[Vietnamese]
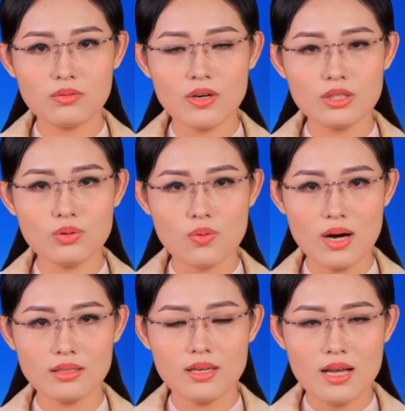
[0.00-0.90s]
với Trung
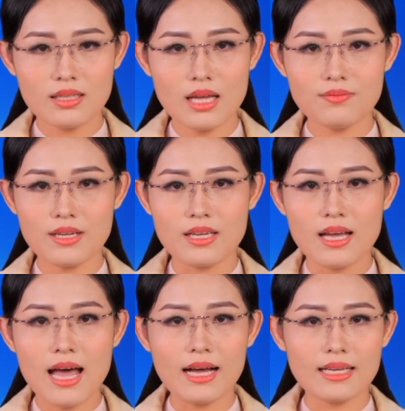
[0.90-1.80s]
Quốc, thay vì
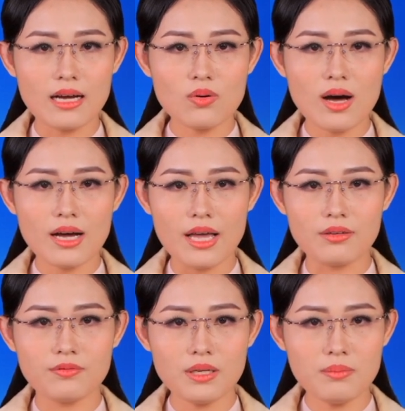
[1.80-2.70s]
hàn gắn quan hệ
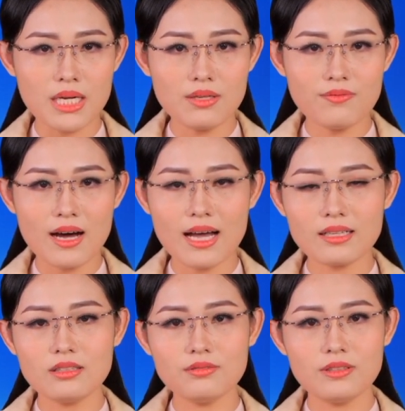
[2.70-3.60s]
với Mỹ và các
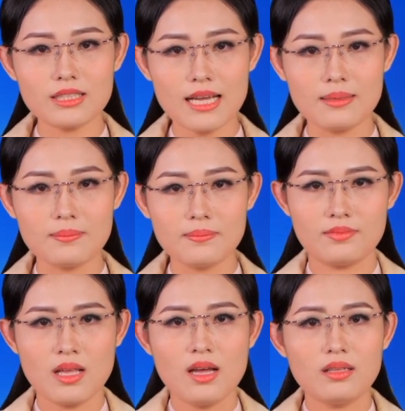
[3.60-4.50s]
nước phương Tây.
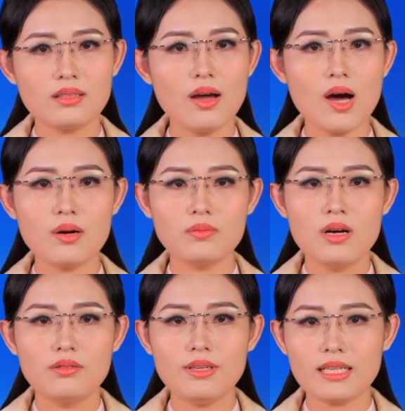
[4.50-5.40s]
Theo ông,
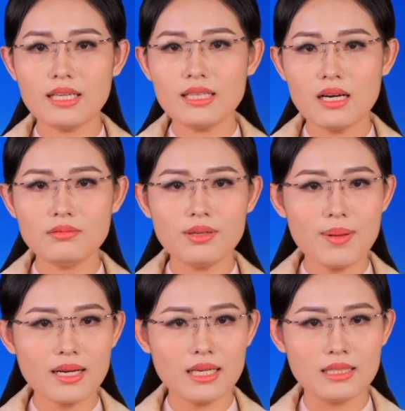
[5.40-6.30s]
việc kết thân với
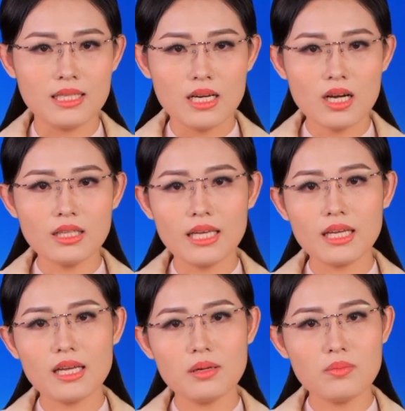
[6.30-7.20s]
Bắc Kinh có thể
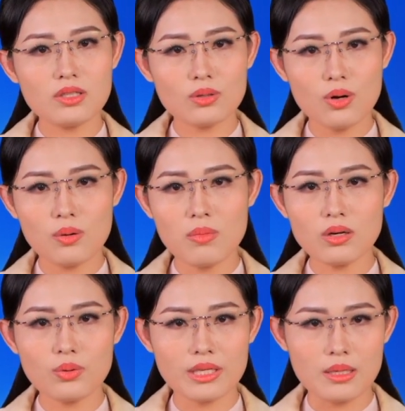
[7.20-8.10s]
khiến Moscow mất
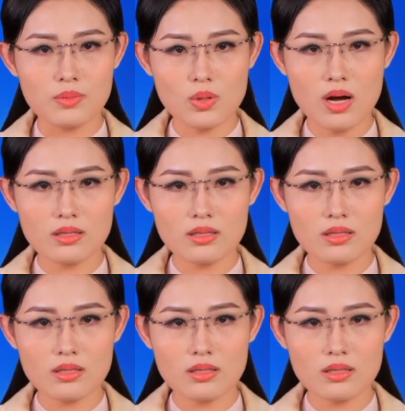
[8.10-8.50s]
quyền kiểm soát